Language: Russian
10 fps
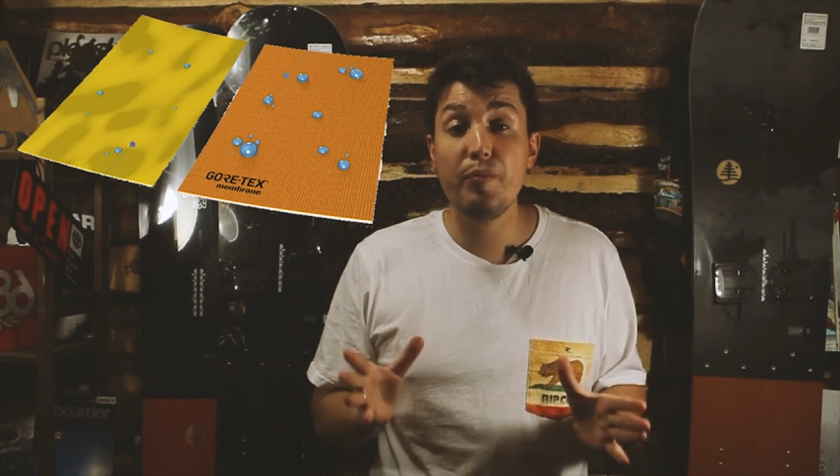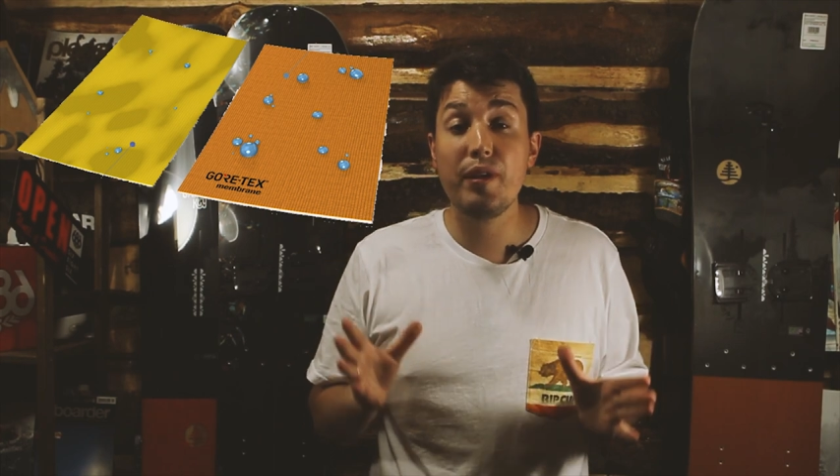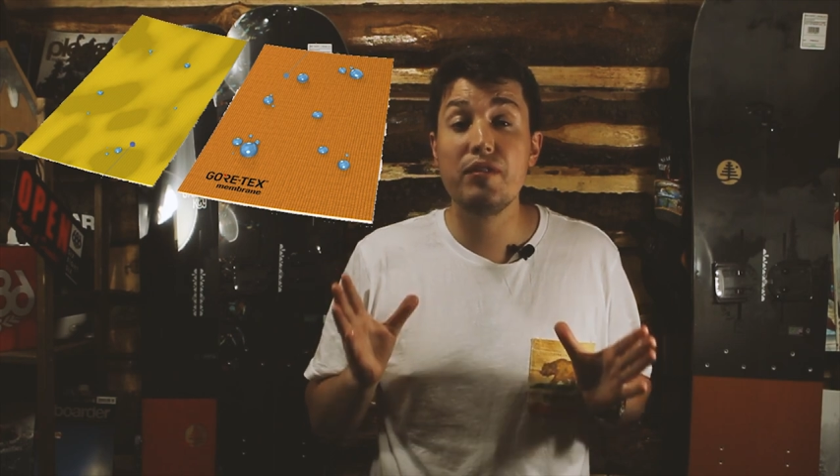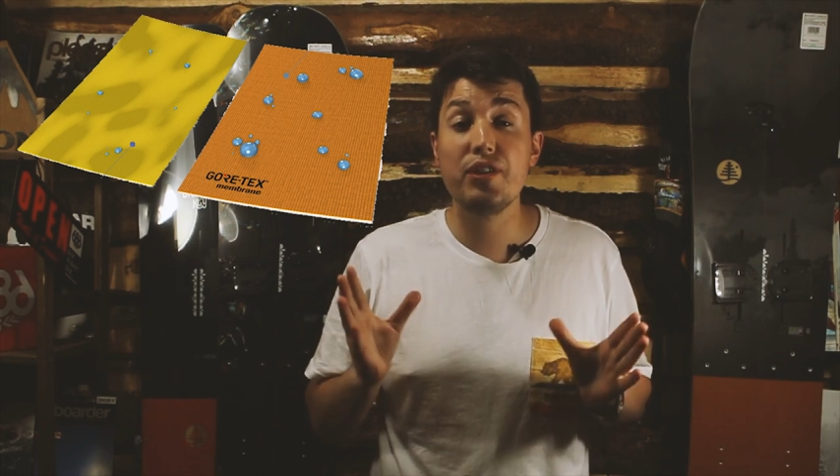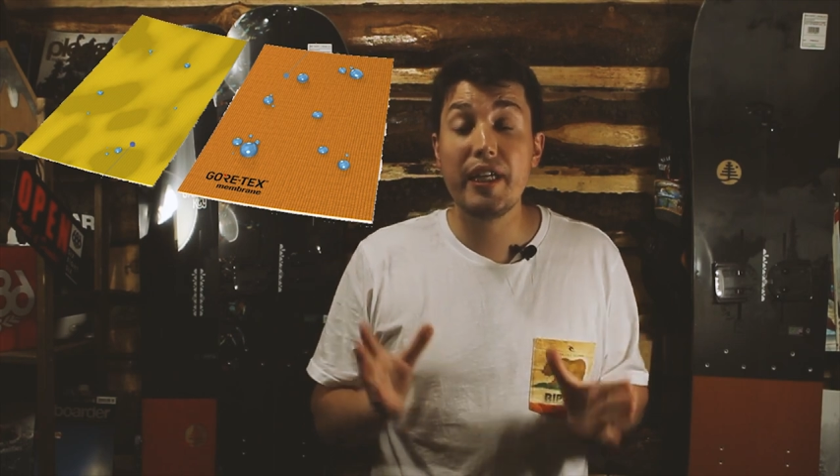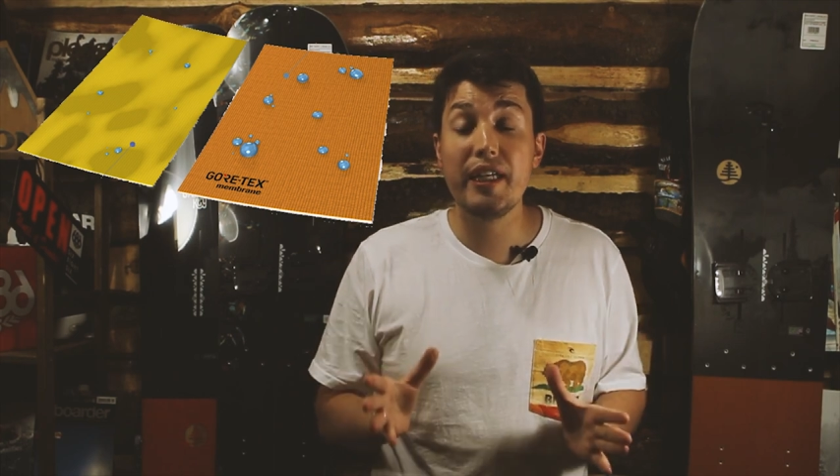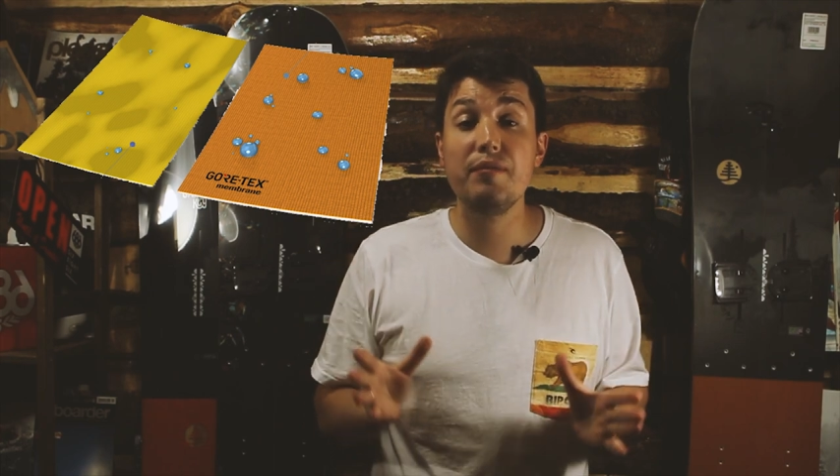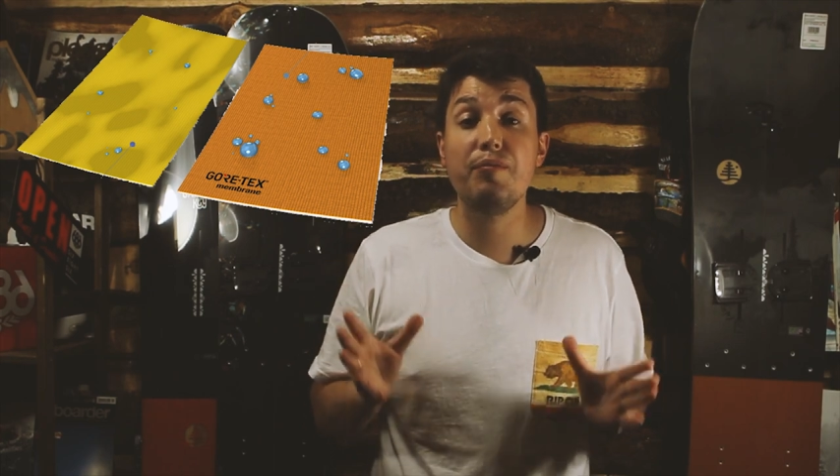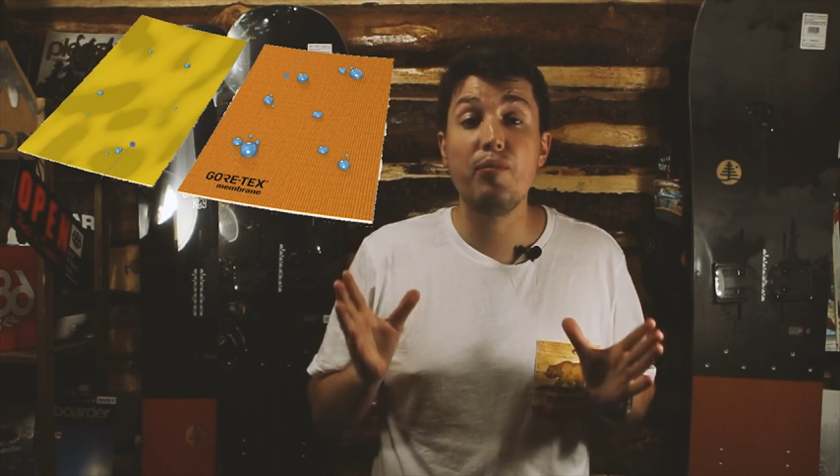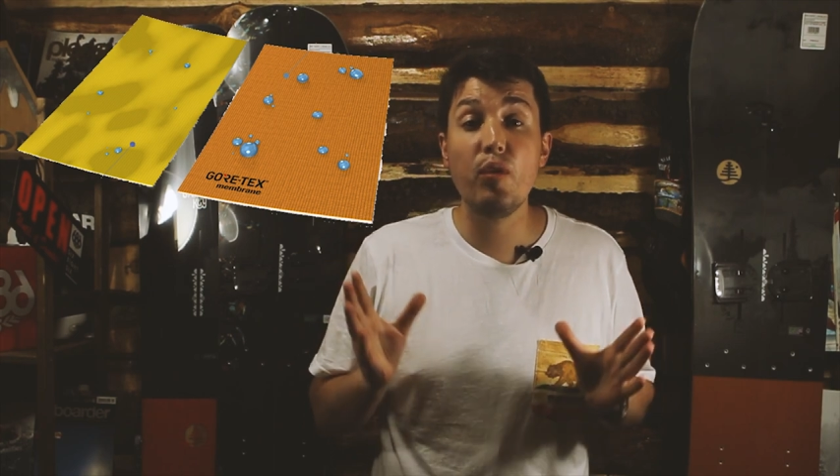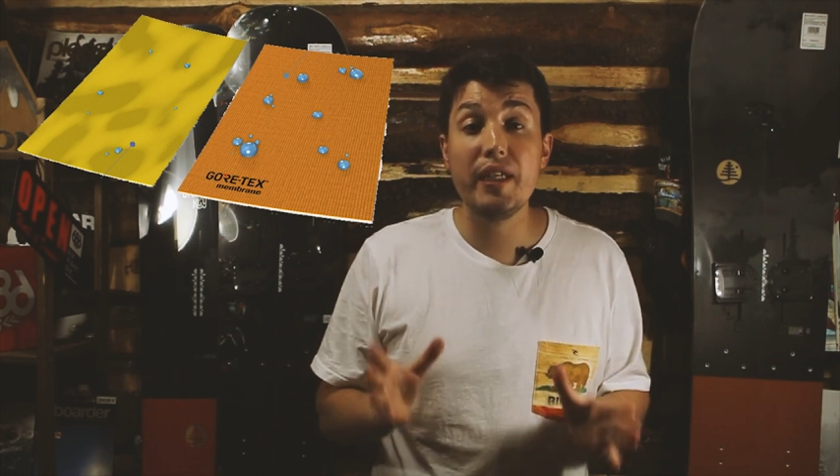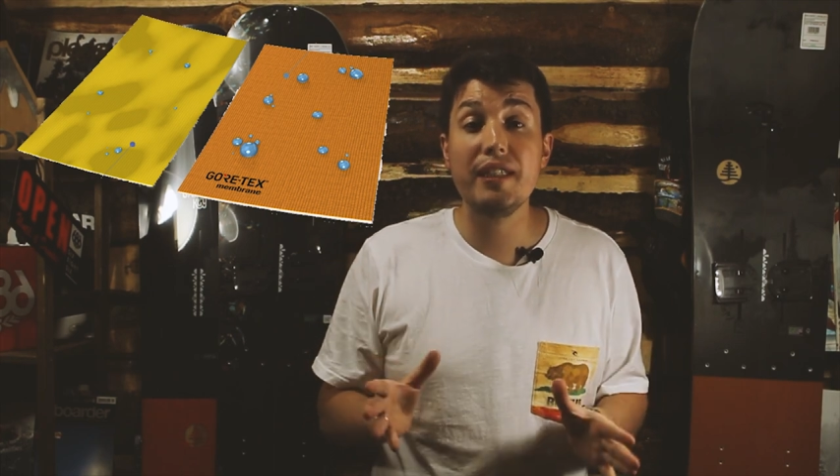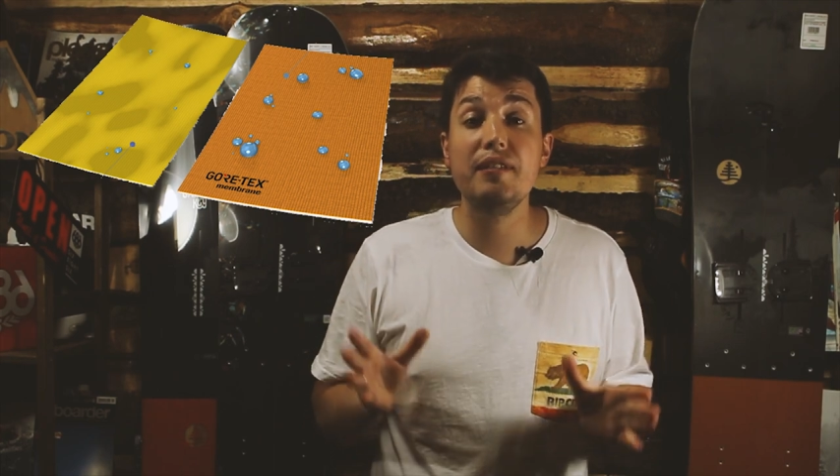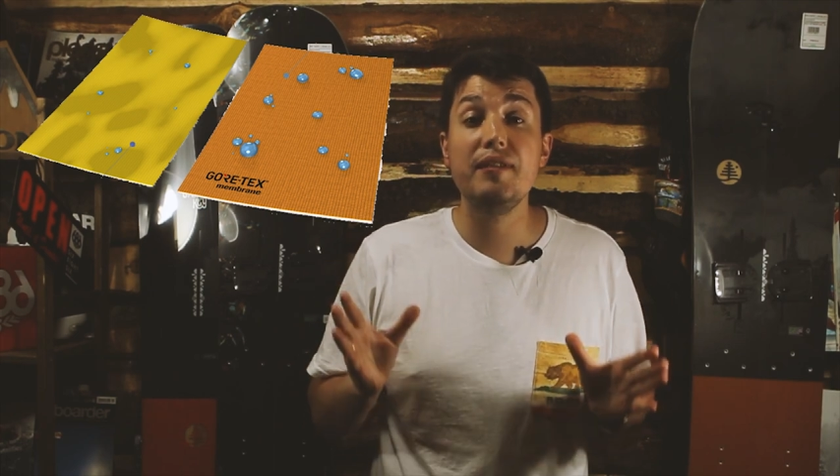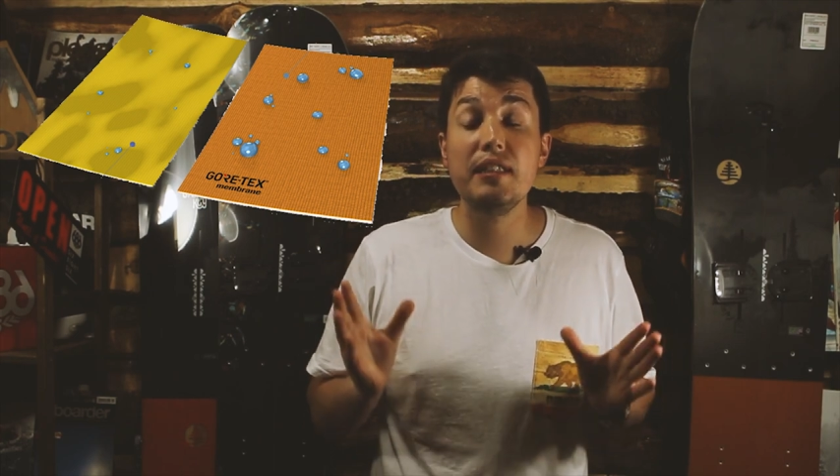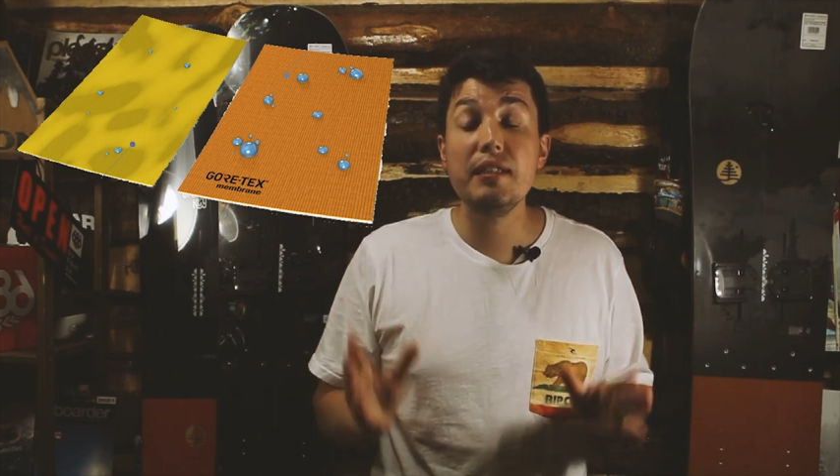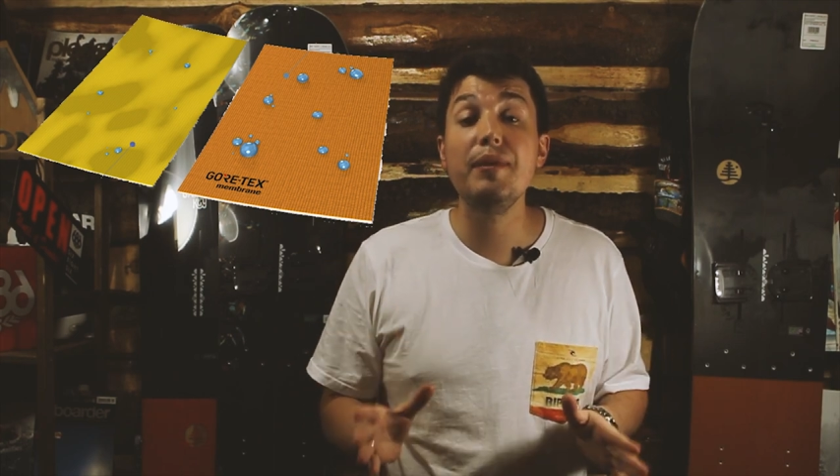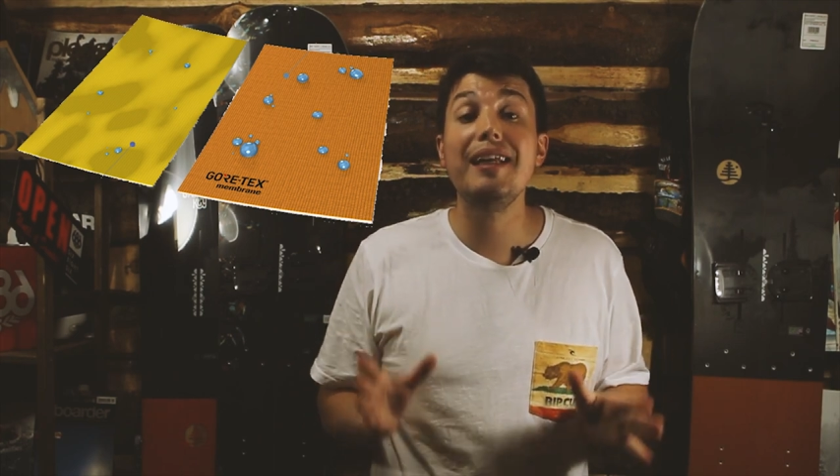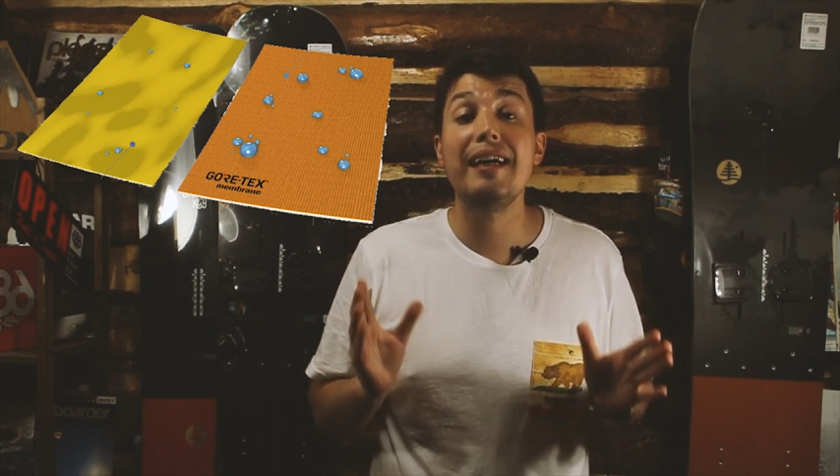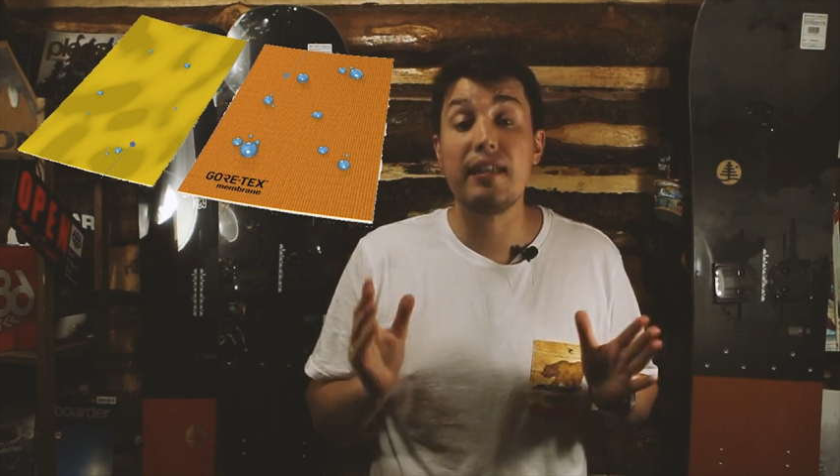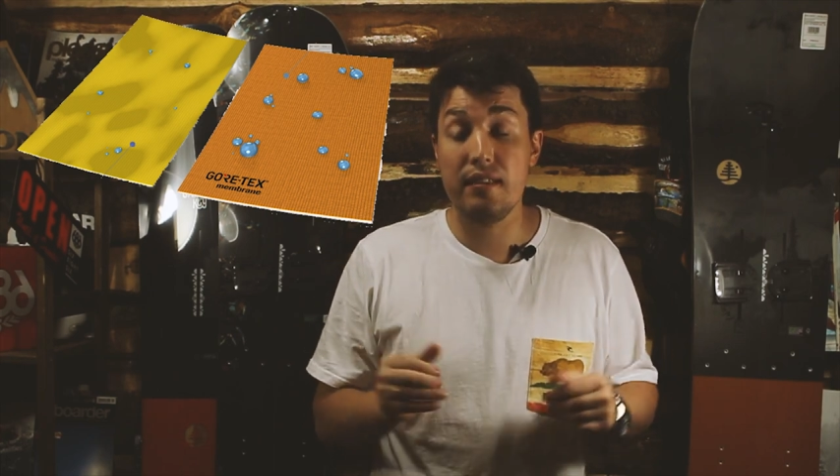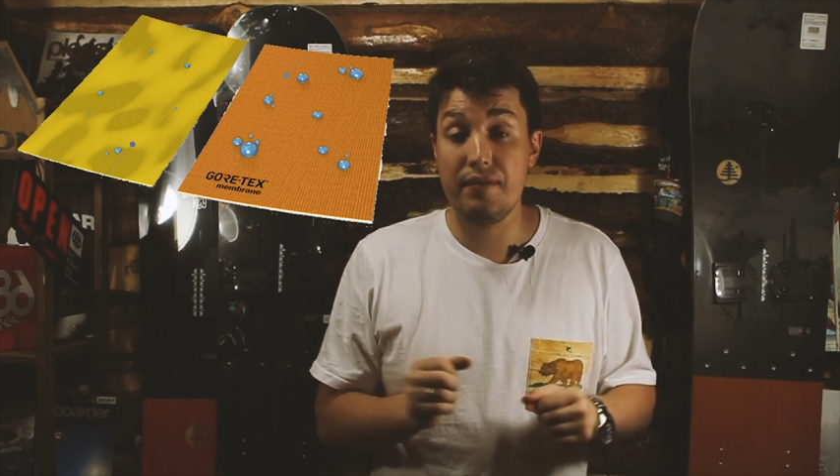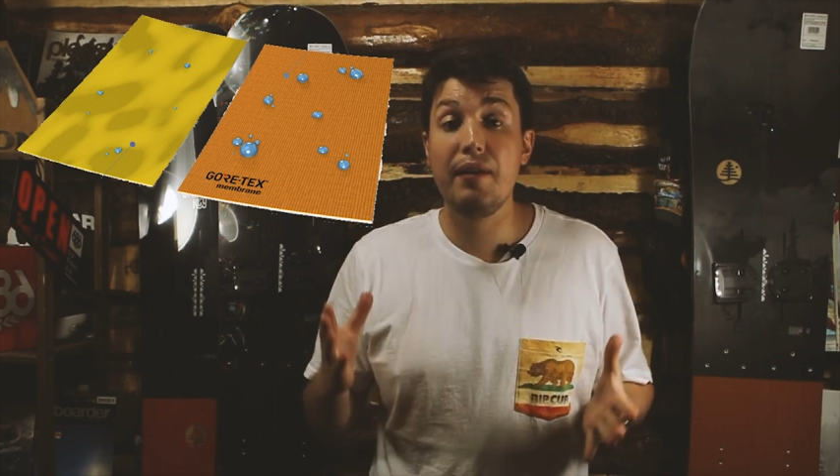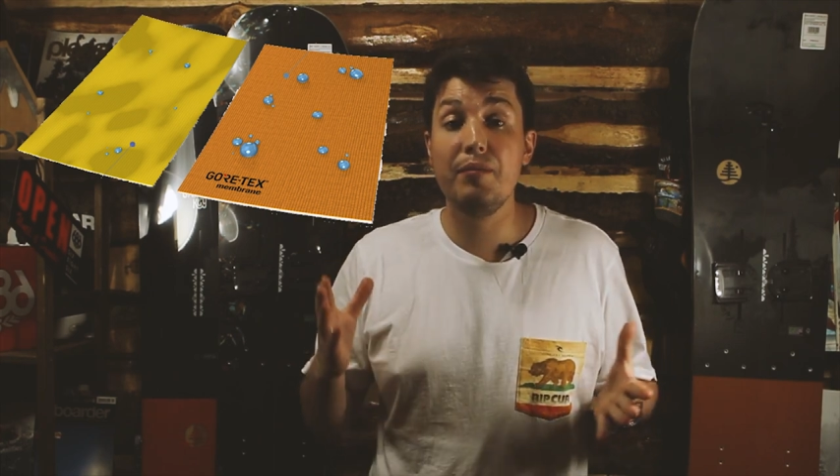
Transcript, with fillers: превышает более 9 миллиардов.